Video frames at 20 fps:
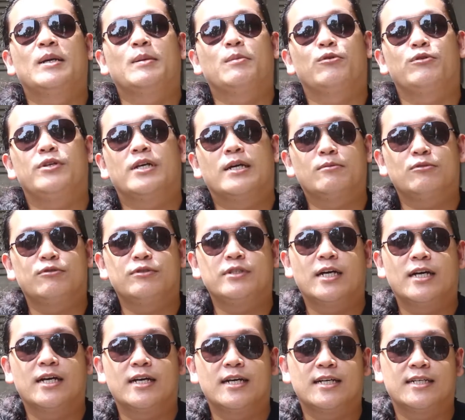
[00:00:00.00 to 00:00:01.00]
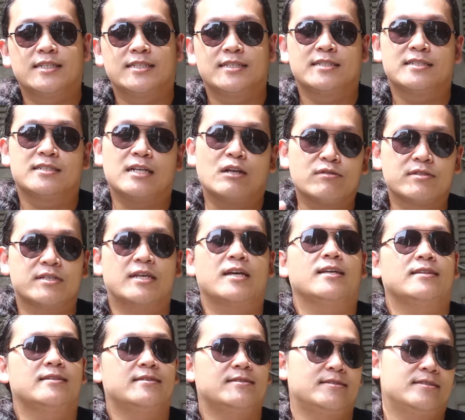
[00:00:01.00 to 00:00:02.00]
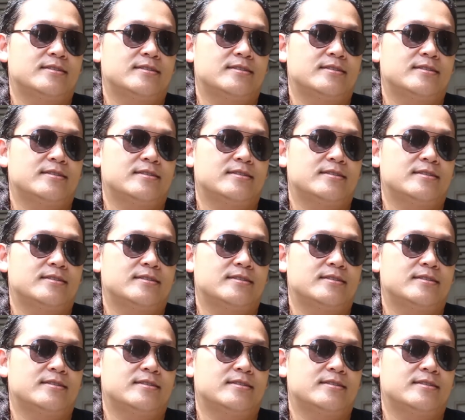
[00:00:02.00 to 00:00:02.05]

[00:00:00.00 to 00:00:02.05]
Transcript: Mudah-mudahan selalu sehat.